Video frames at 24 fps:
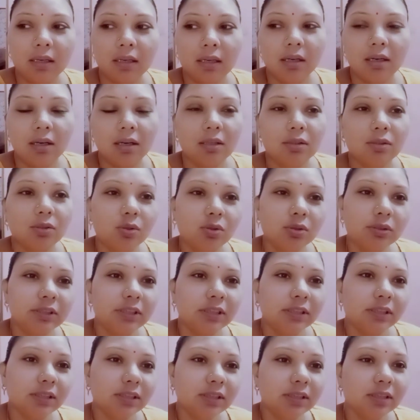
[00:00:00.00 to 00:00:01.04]
आ, दो
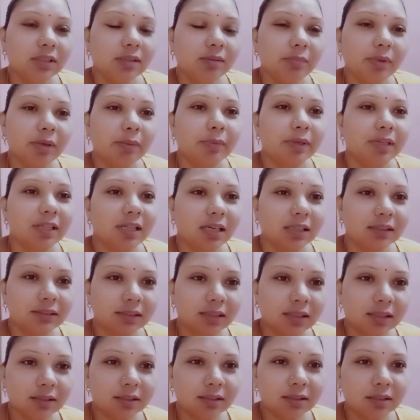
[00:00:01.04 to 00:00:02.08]
से तीन दिन मैं
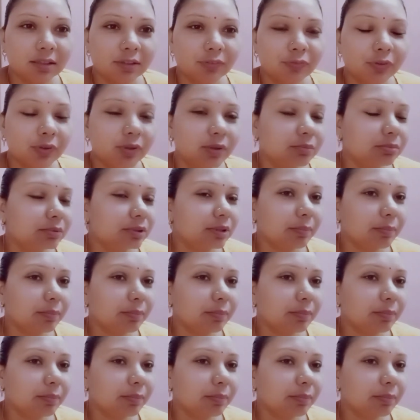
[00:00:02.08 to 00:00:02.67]
बर्दाश्त करती थी फिर